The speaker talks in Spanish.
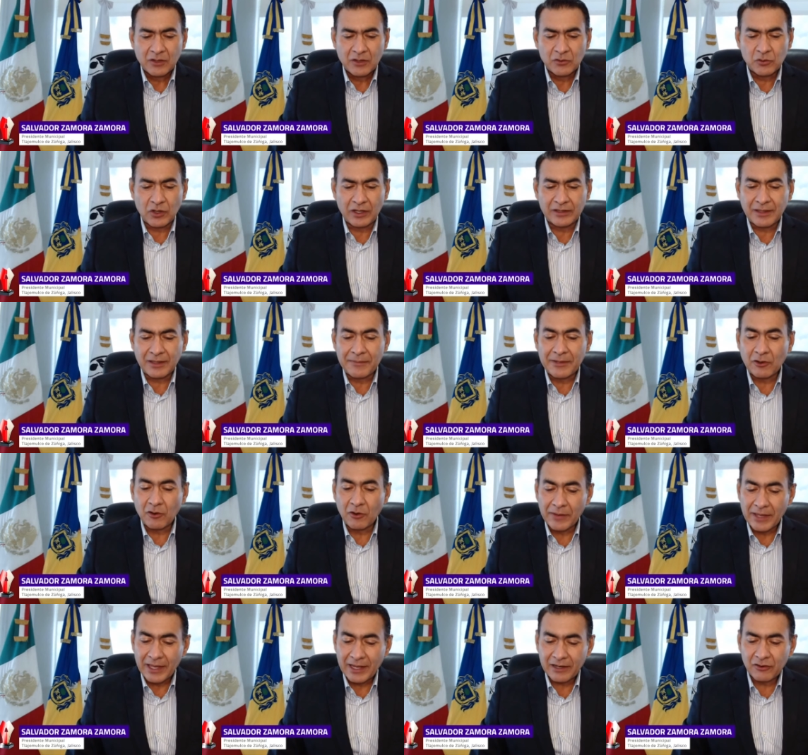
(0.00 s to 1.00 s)
Durante mi
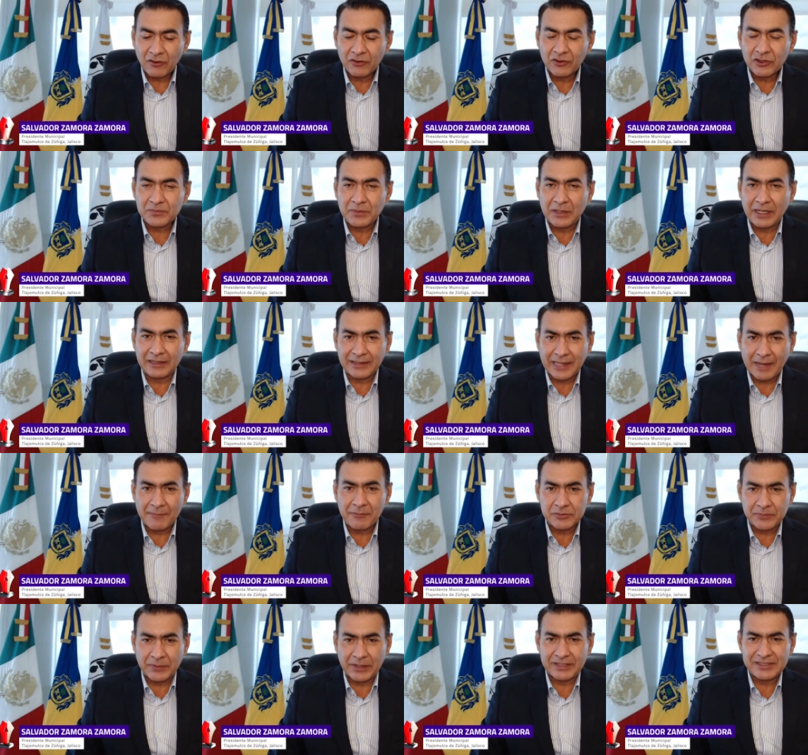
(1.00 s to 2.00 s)
gobierno nos
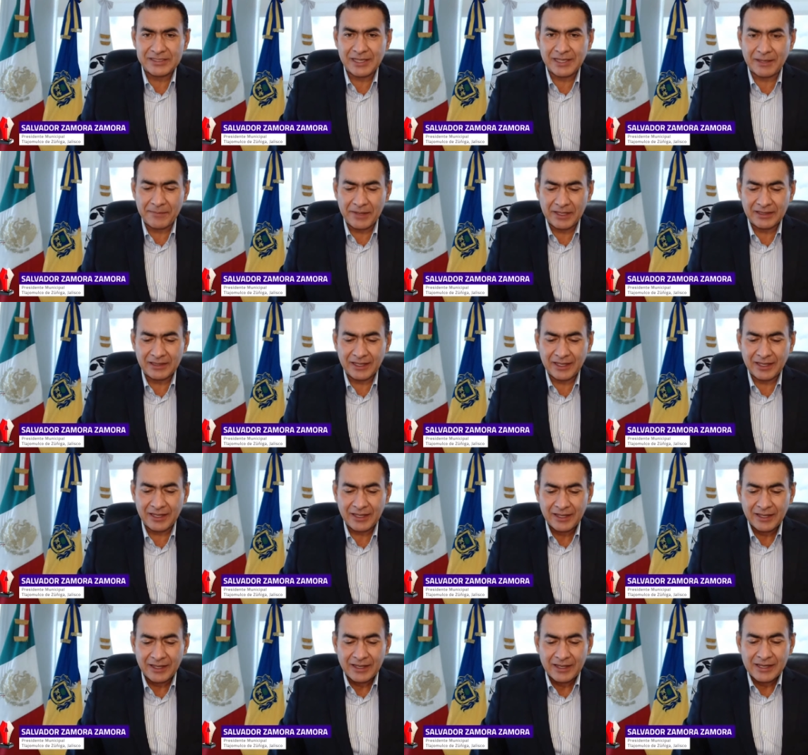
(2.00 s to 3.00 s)
planteamos precisamente
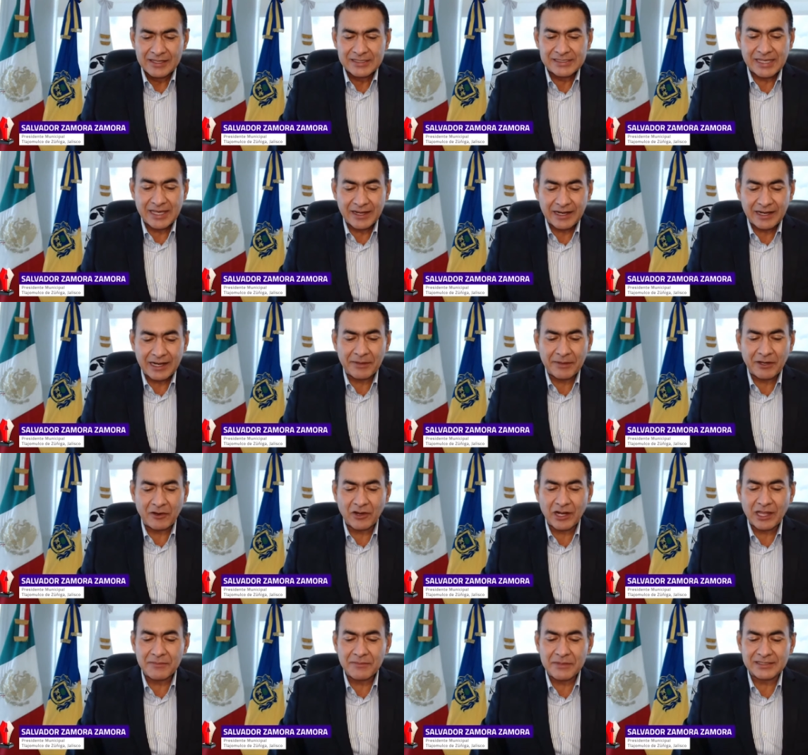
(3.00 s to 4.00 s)
ser la
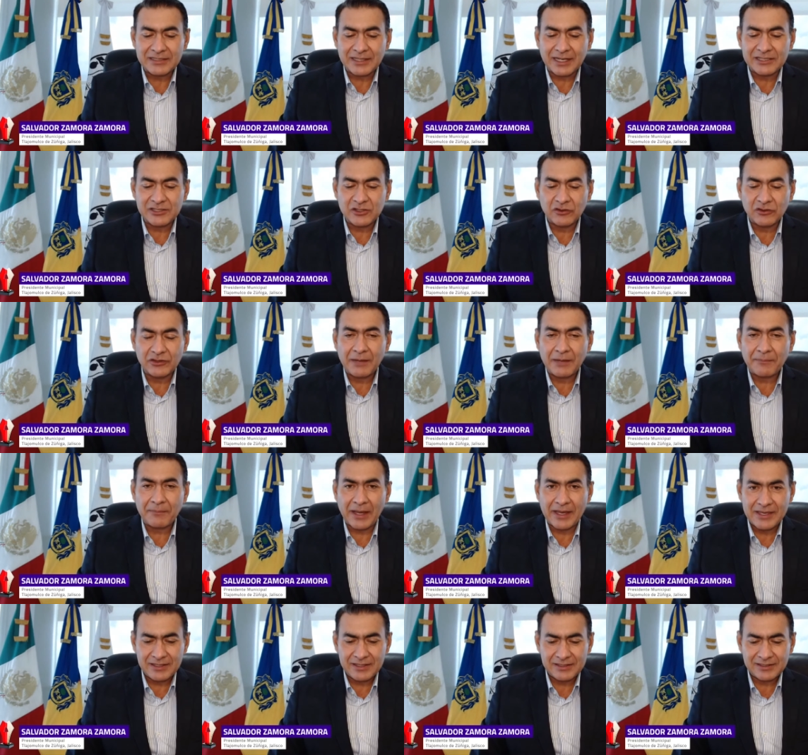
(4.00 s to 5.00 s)
mejor administración del
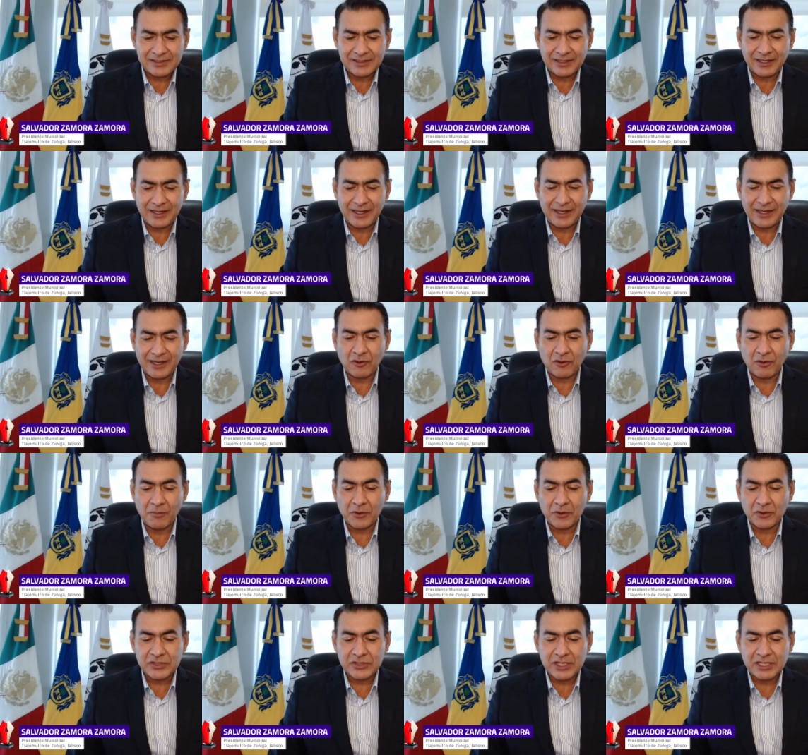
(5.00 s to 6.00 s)
país eh, con
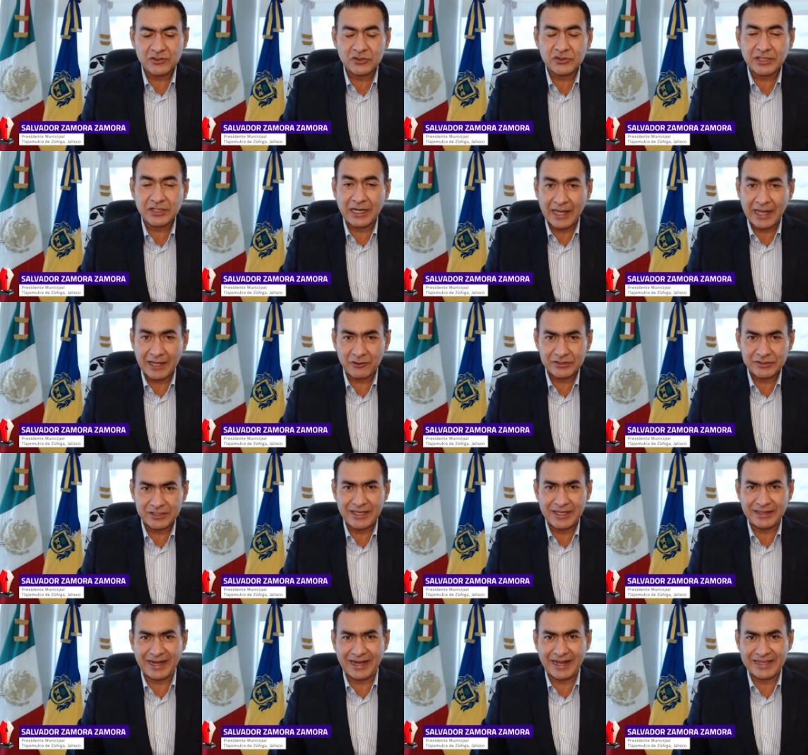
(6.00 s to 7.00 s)
procesos claros
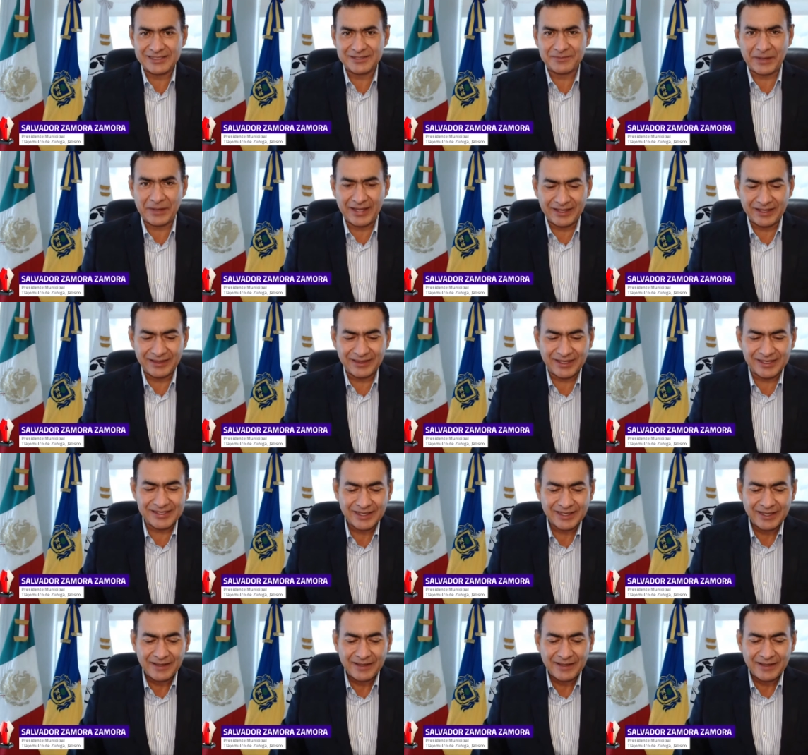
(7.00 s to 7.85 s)
y transparentes.